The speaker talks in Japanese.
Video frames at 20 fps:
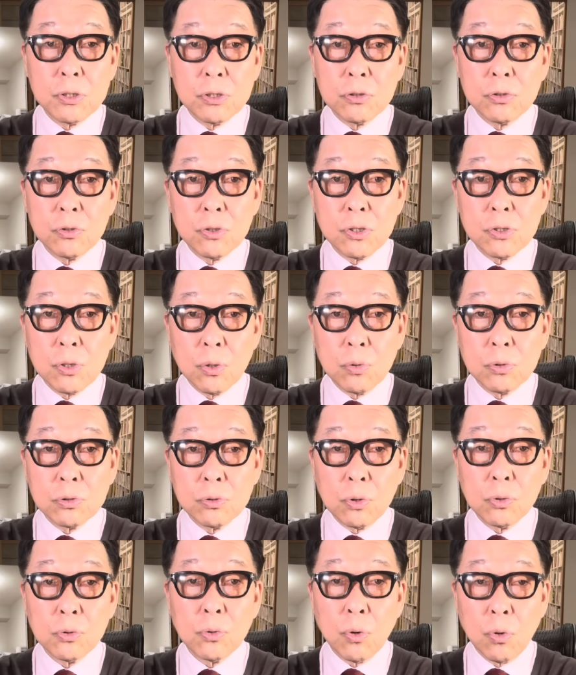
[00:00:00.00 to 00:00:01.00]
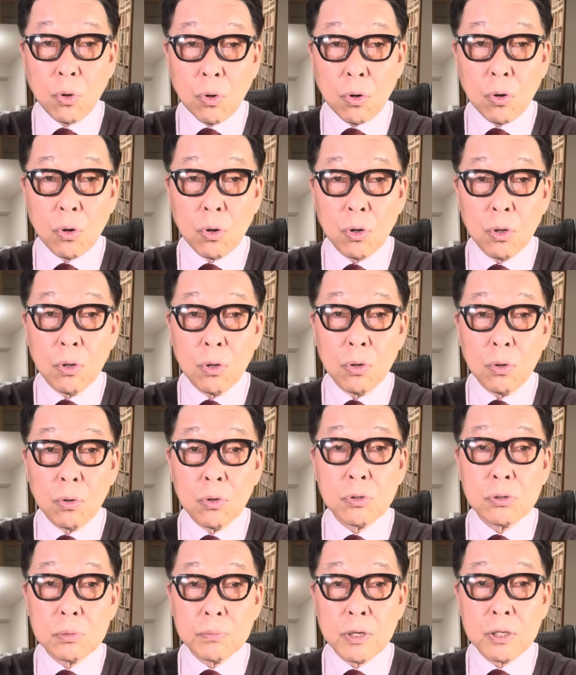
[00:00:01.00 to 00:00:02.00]
蓄しておくことを
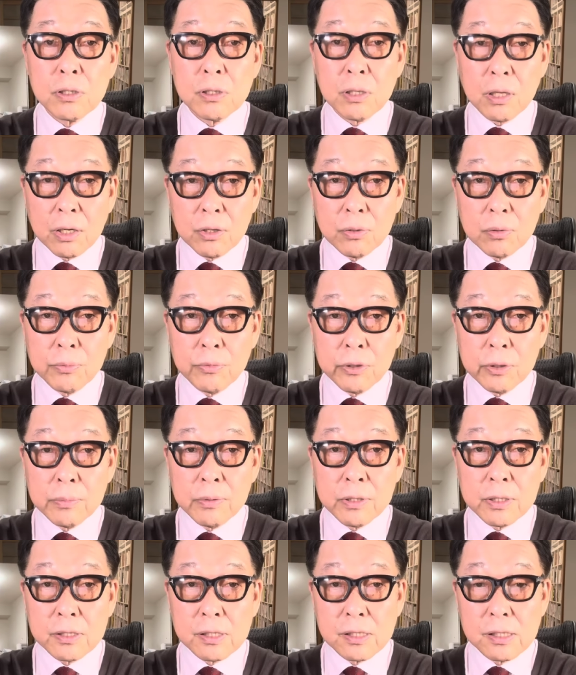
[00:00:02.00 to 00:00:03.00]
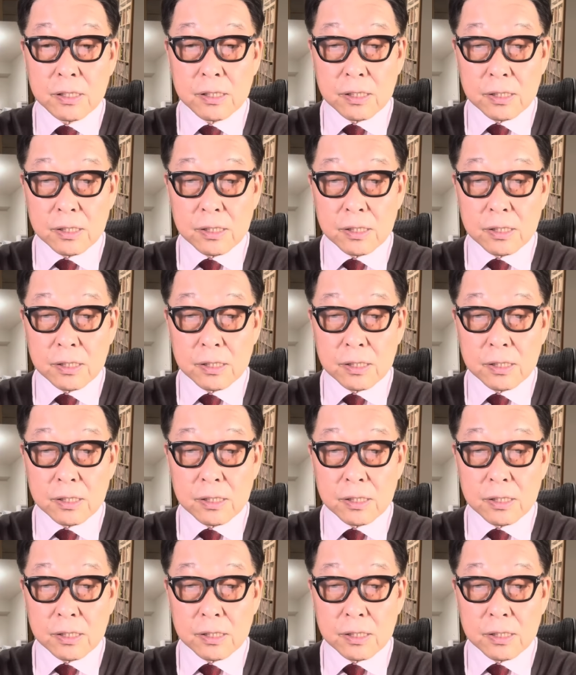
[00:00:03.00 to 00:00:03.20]
お勧めしたいと思います。